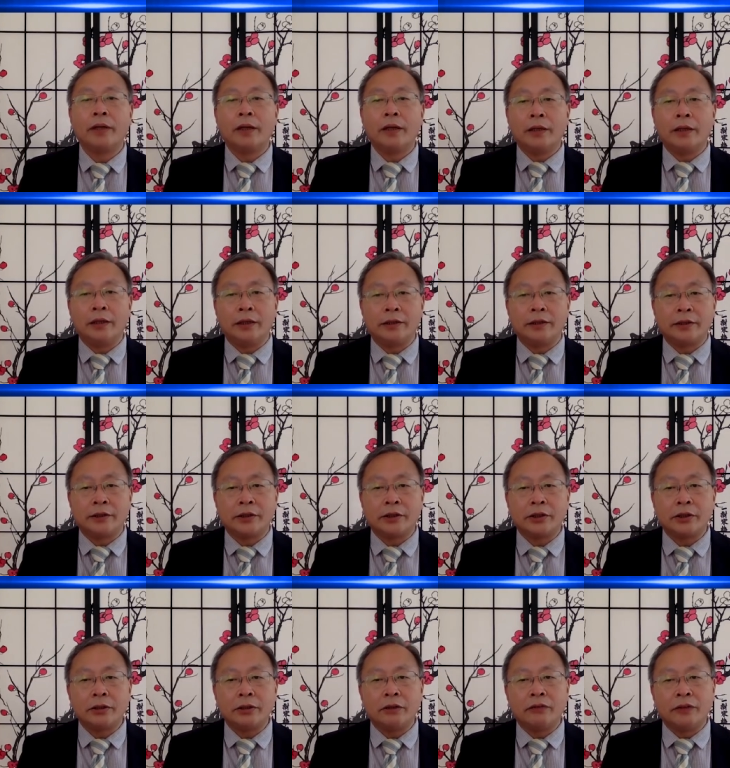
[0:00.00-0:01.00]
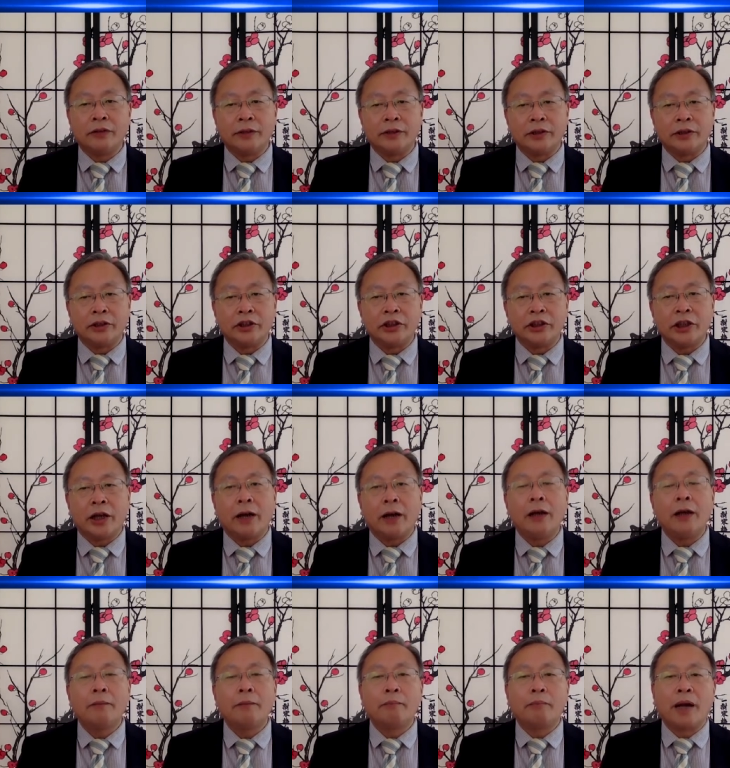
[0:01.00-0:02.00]
一至四月份则降
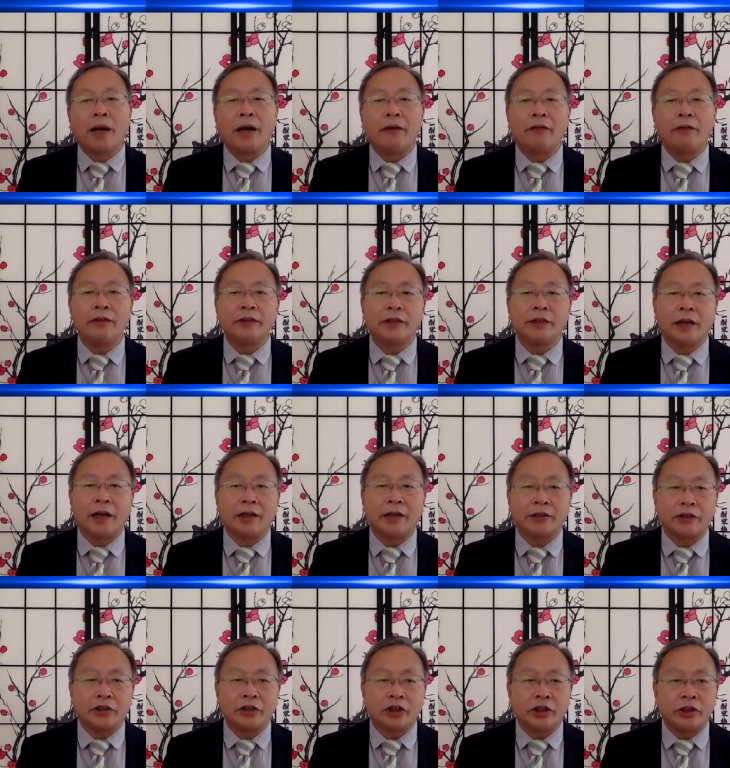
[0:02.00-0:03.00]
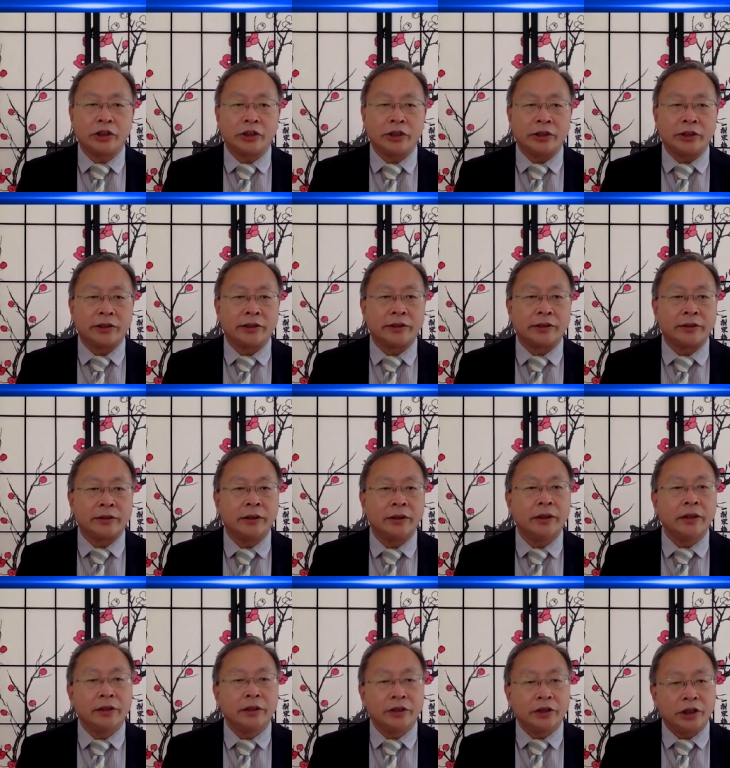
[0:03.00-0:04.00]
百分之二十七点四，
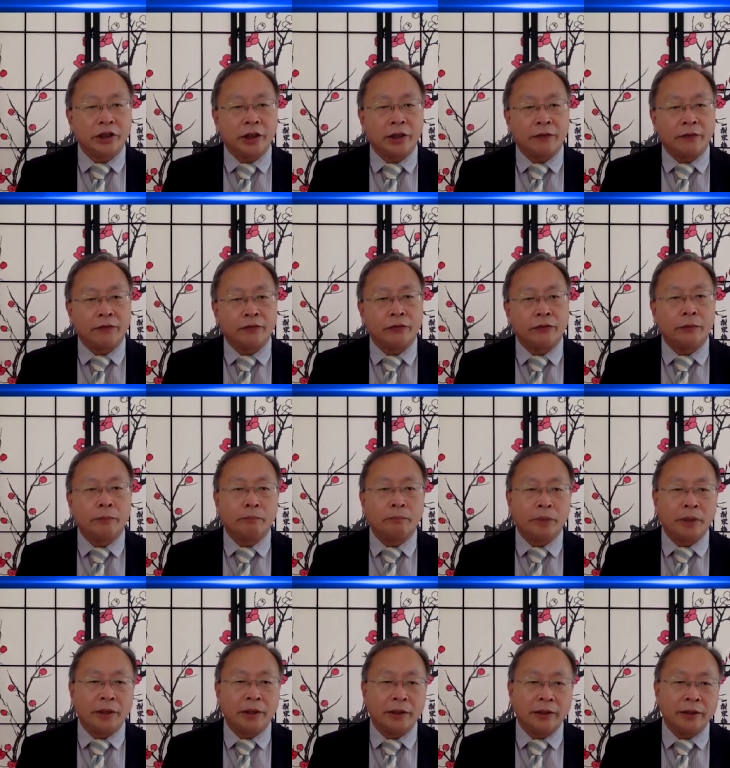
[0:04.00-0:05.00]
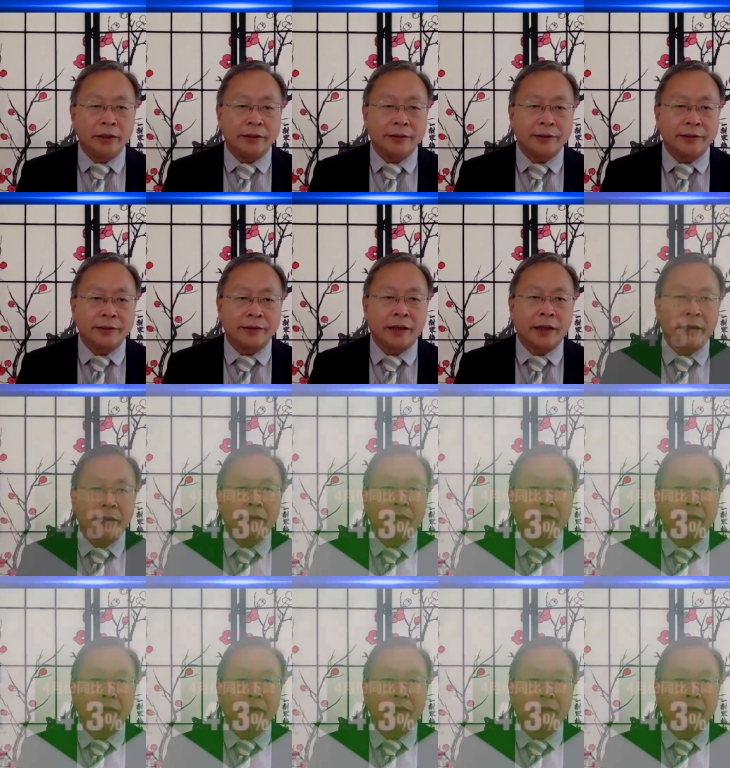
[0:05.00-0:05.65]
降幅比一至三